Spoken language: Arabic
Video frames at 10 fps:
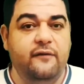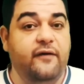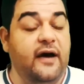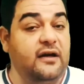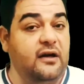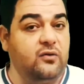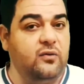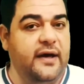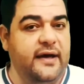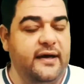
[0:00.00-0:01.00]

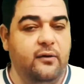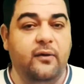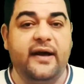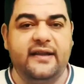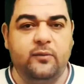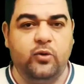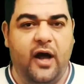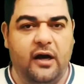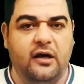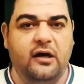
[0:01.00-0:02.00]
فأنكروها وكتموا
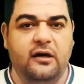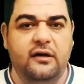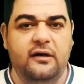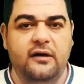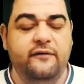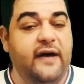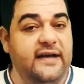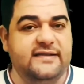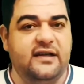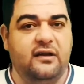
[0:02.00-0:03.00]
الحق،
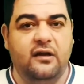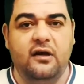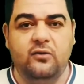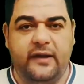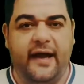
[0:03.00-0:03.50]
فأنزل الله